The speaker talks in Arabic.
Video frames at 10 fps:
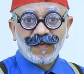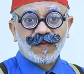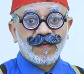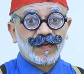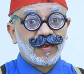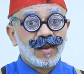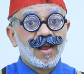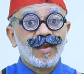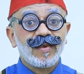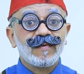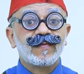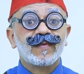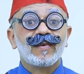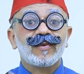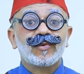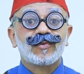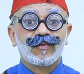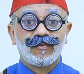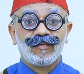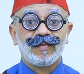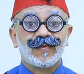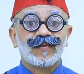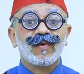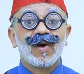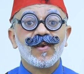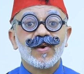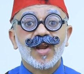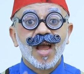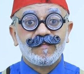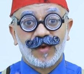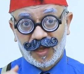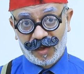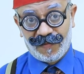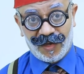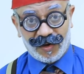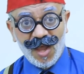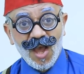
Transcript: التسجيل هيوصل للشعوب الصغير قبل الكبير